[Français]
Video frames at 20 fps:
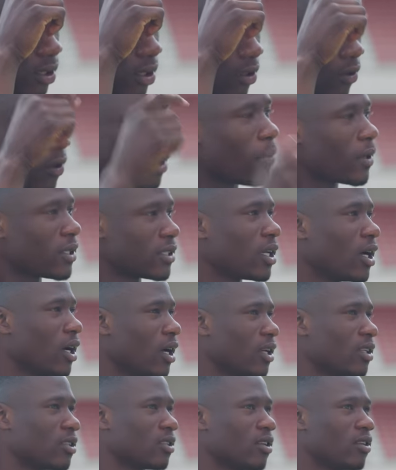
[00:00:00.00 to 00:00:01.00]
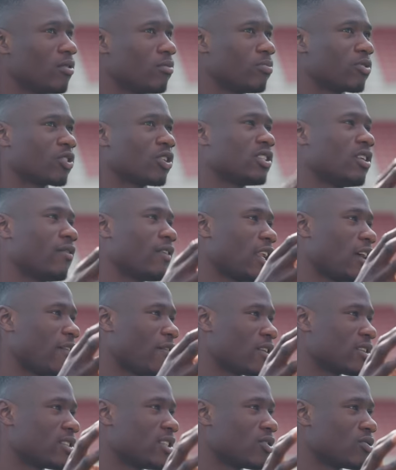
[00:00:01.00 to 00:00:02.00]
Ou après, ça. Parce c'était vers la
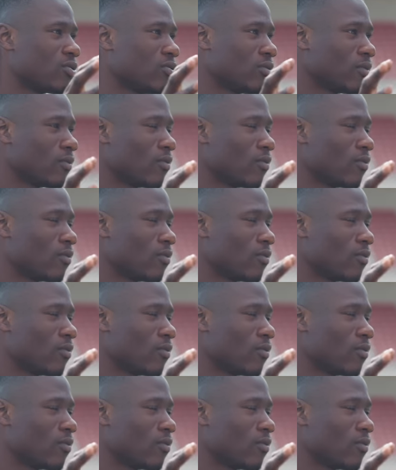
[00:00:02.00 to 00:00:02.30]
fin de saison,